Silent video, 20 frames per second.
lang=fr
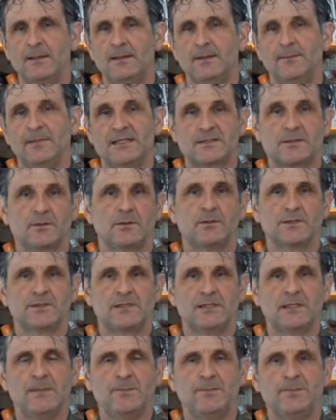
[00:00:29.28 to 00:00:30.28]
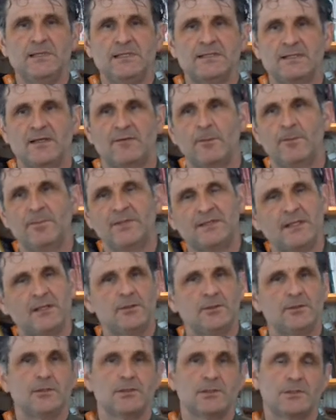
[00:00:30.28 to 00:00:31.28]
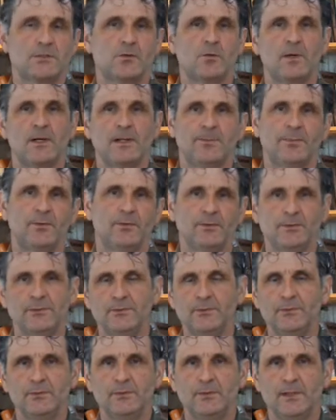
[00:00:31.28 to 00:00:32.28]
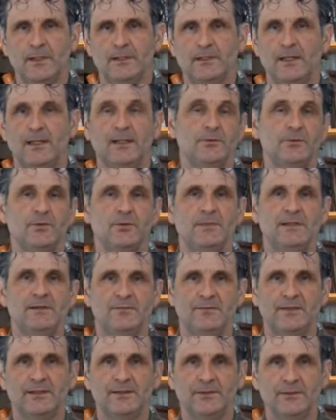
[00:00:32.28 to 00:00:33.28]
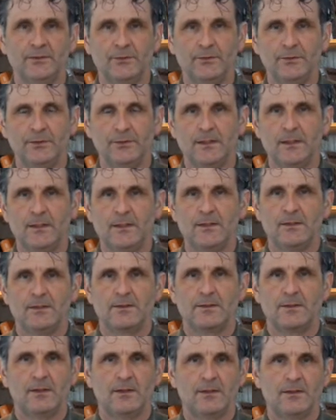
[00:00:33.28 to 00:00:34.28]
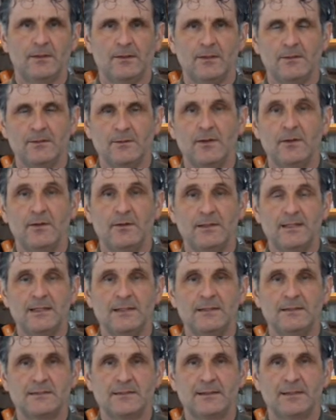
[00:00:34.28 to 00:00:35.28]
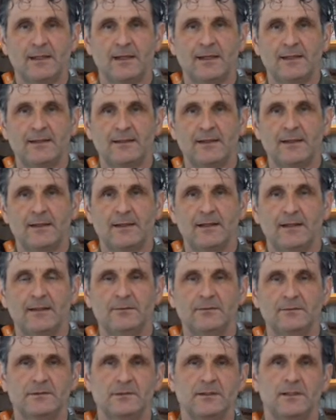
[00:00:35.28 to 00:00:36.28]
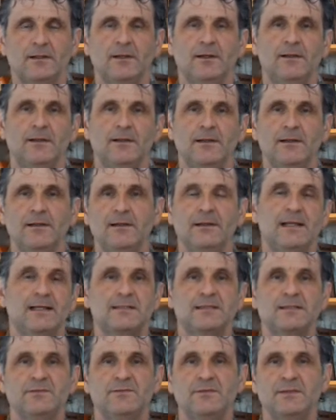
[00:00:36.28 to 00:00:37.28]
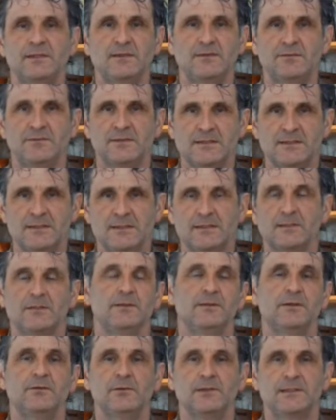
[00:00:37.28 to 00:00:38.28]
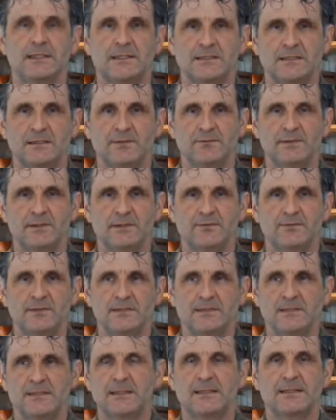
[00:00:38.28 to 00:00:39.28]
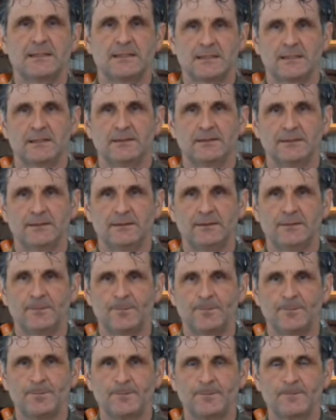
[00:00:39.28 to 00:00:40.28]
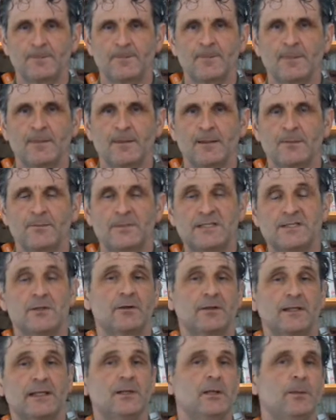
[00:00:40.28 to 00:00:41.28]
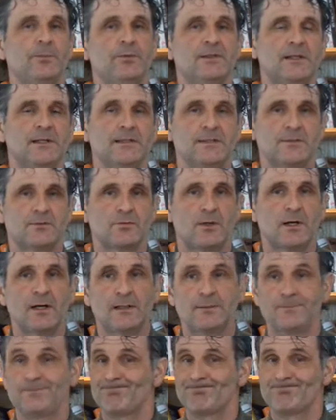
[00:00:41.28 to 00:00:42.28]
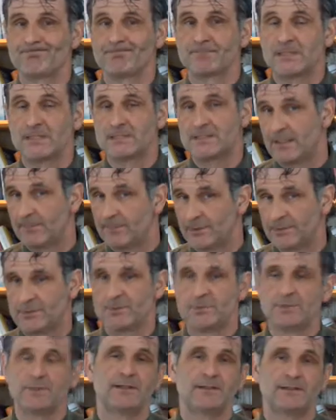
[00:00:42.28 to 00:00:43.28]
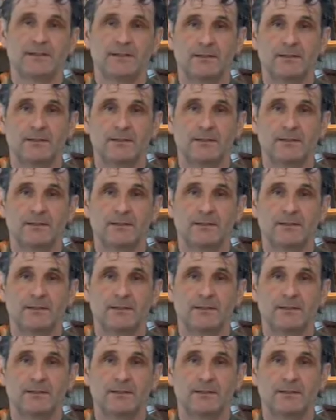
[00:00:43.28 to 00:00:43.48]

Parce qu'on sait, puis ça va peut-être de soi pour nous euh, en 2022, qu'il y a un lien direct entre euh, l'activité physique, le niveau d'activité physique et la santé. Mais si on regarde un peu dans l'histoire, ça n'a pas toujours été le